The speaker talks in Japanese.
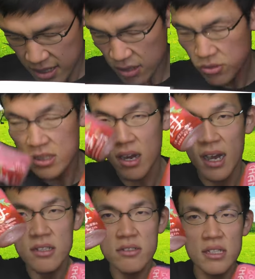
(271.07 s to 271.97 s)
でこち
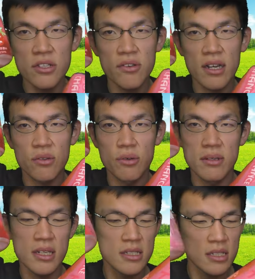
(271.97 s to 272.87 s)
らアキュア
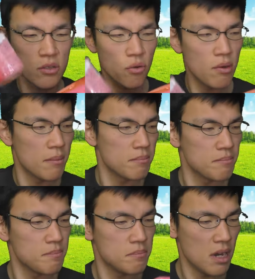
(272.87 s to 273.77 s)
のいちごは
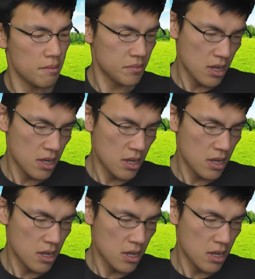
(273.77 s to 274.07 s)
うんまあ